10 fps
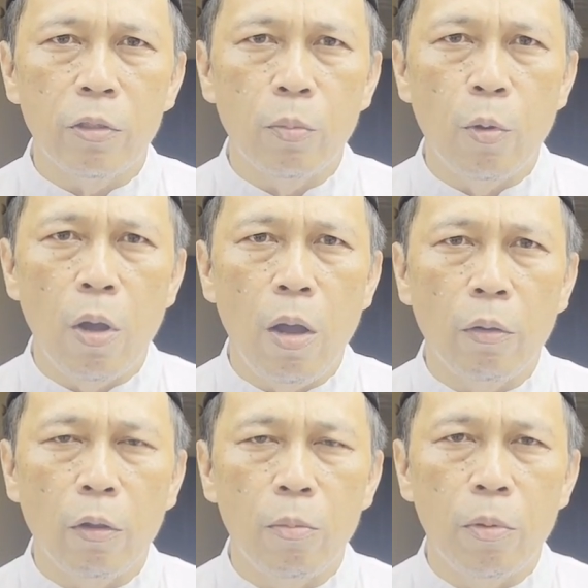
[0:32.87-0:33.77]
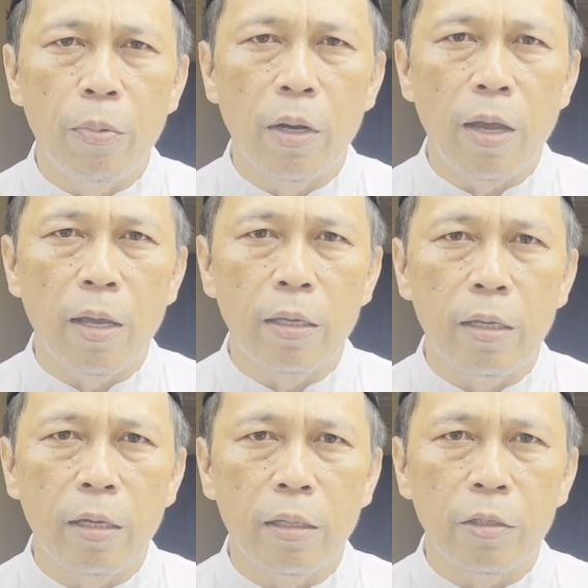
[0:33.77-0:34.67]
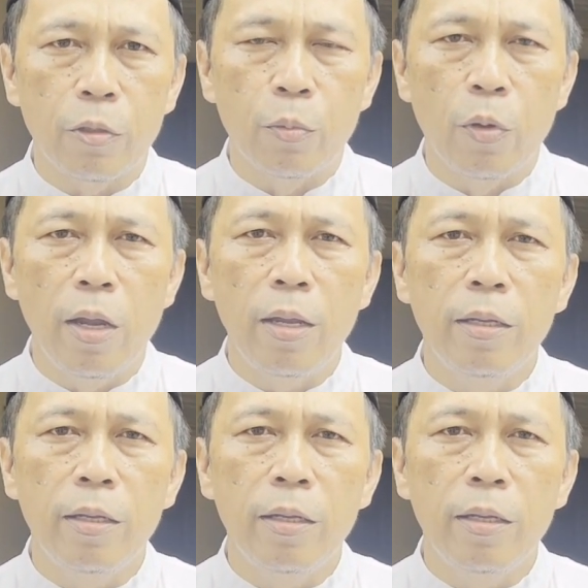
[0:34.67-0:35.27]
Semoga Allah memberkahi kita semua.